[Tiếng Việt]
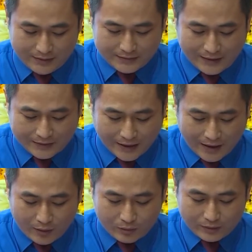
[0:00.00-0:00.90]
sáng
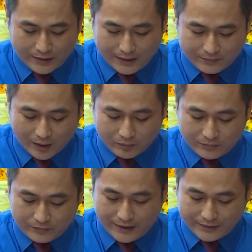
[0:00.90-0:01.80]
tạo, khát
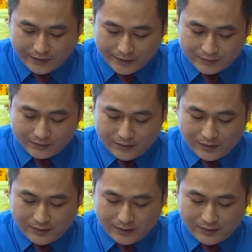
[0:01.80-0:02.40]
vọng, phát triển,